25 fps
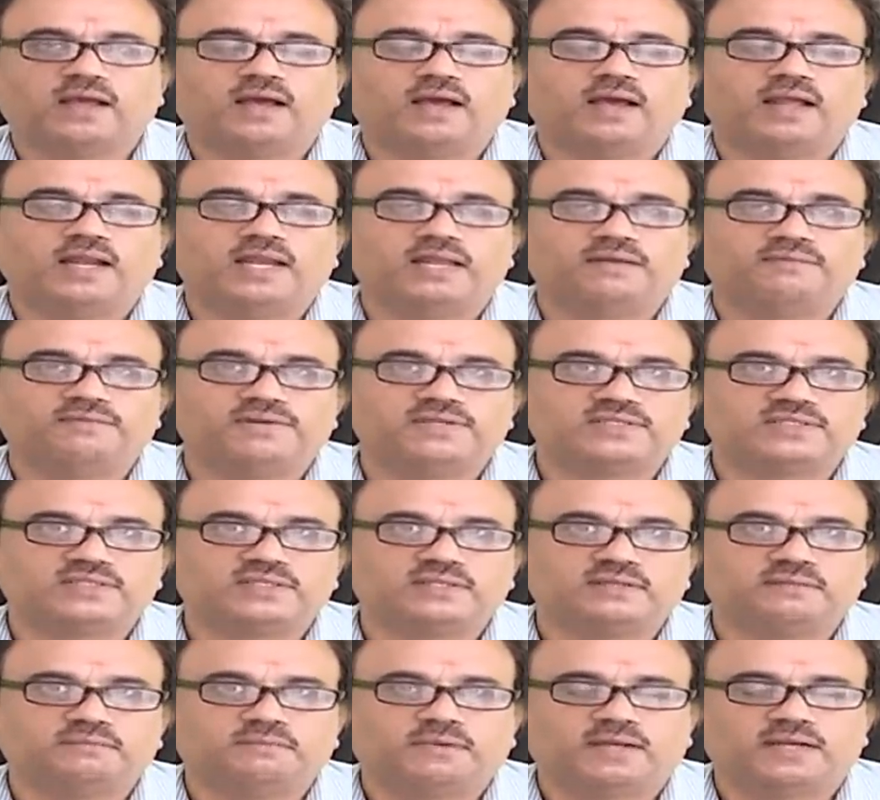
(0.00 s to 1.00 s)
ఆ
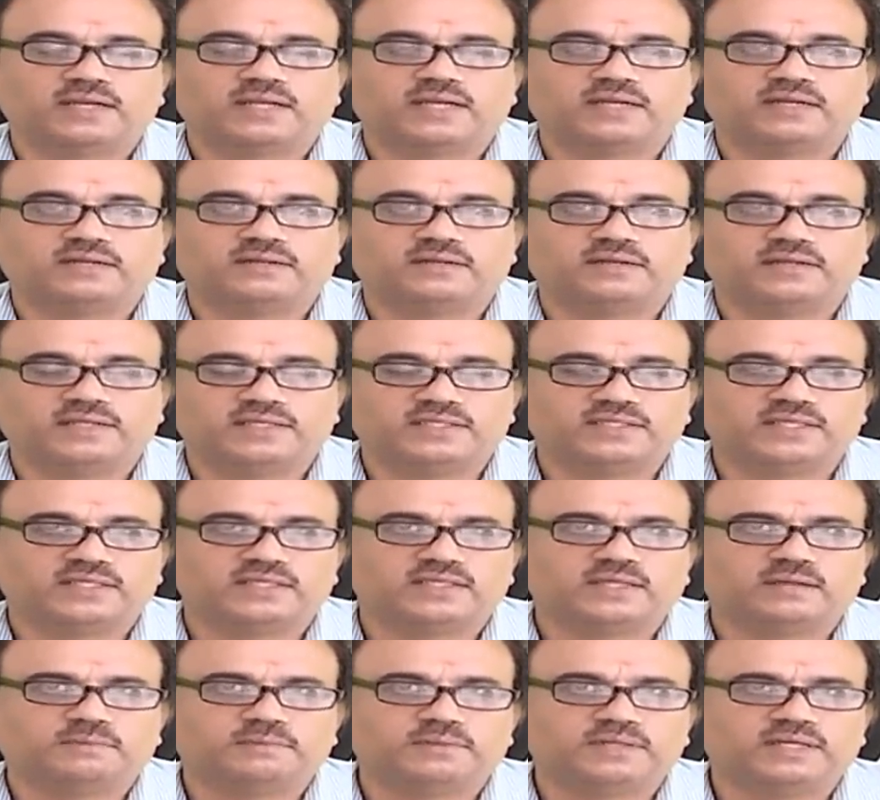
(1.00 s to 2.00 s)
లెవెల్స్ని మార్కెట్ రీచ్
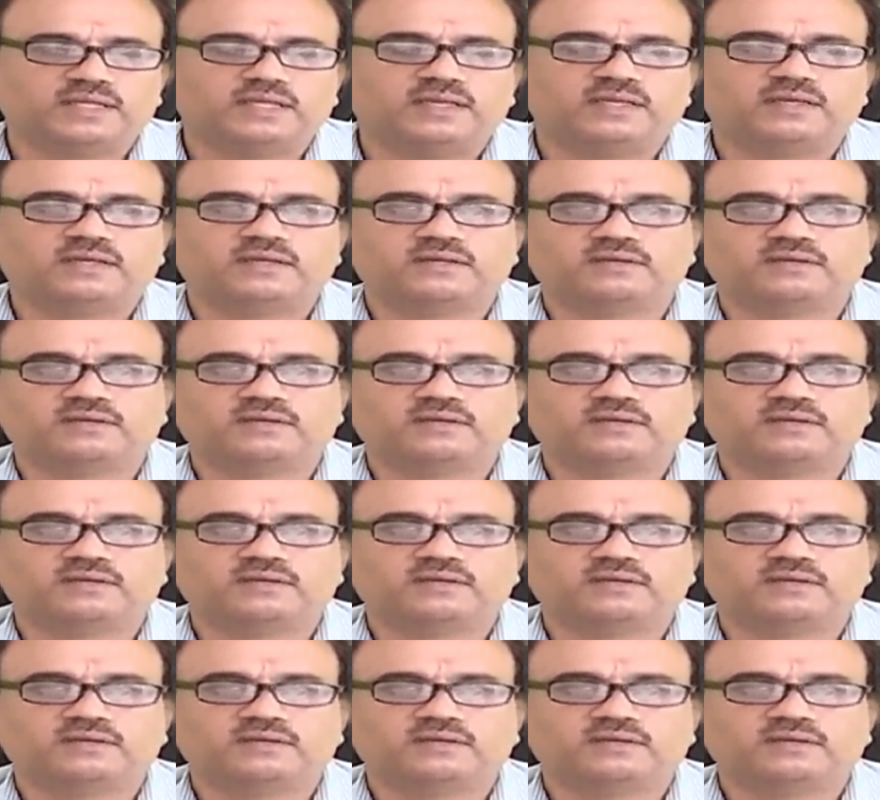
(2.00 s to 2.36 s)
అయింది కాబట్టి